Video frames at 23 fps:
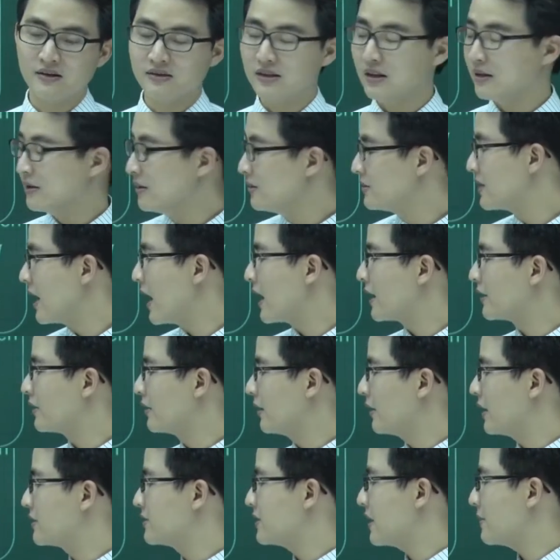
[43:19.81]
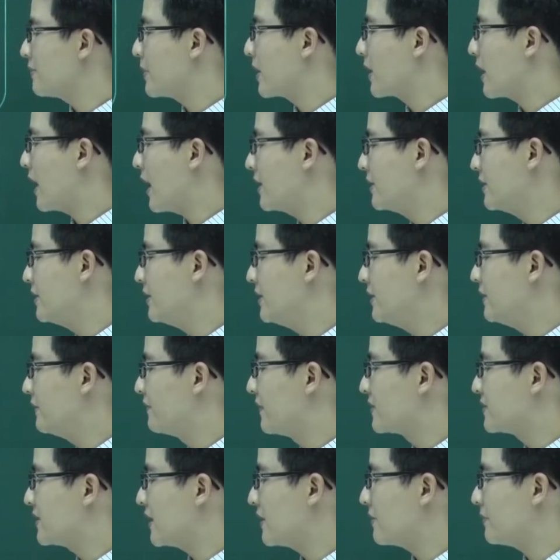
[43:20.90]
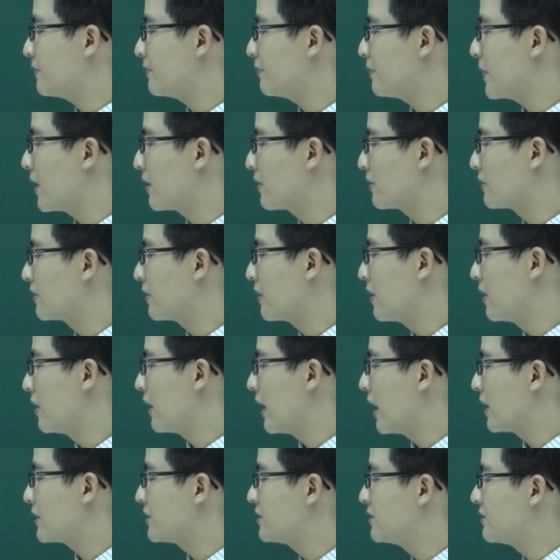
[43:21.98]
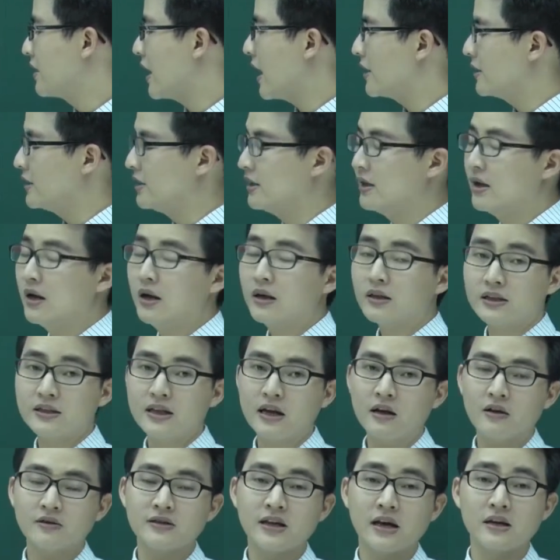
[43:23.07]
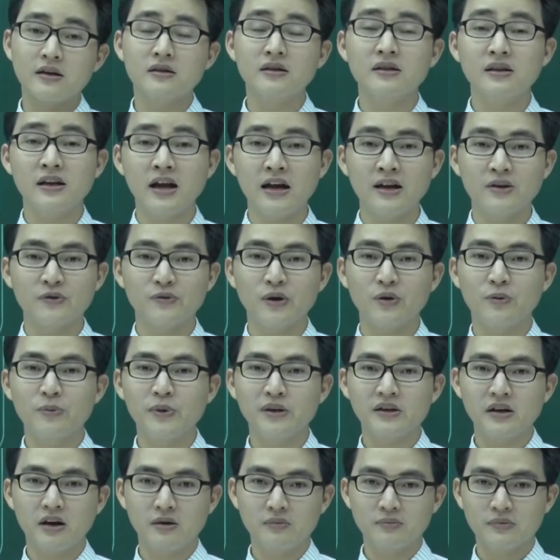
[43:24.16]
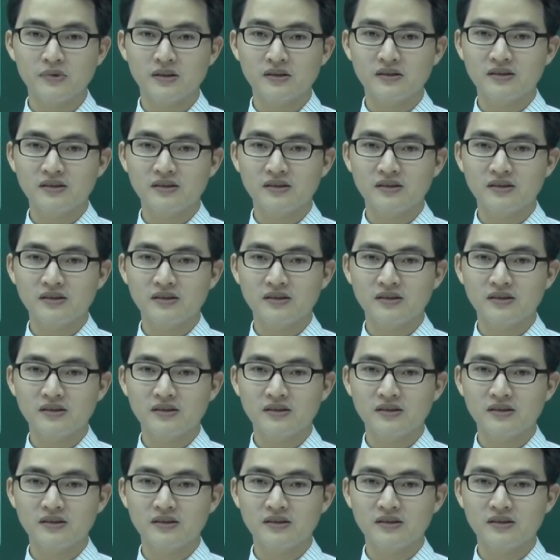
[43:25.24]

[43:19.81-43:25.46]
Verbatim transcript: rất đơn giản, đó là Z bằng hai i và Z bằng là trừ hai i. Tại sao lại giải được như thế này chúng ta có biết không?